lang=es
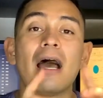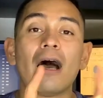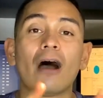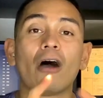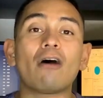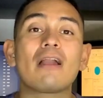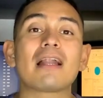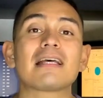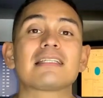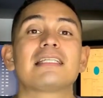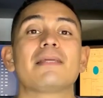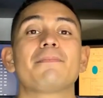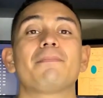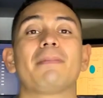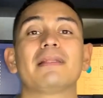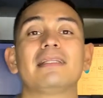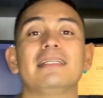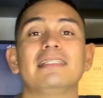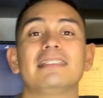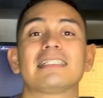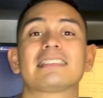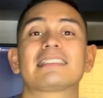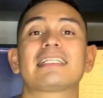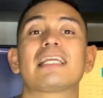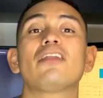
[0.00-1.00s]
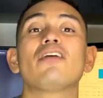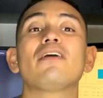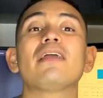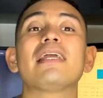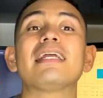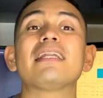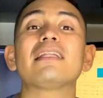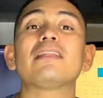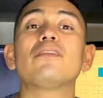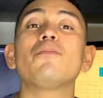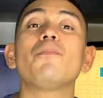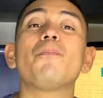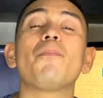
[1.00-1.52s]
Ahora sí, panditas, quiero
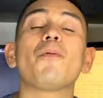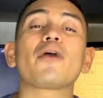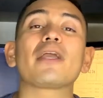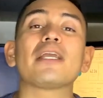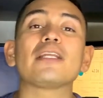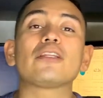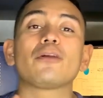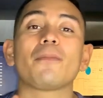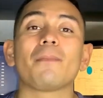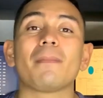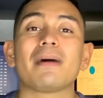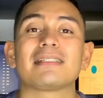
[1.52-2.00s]
irte un poquito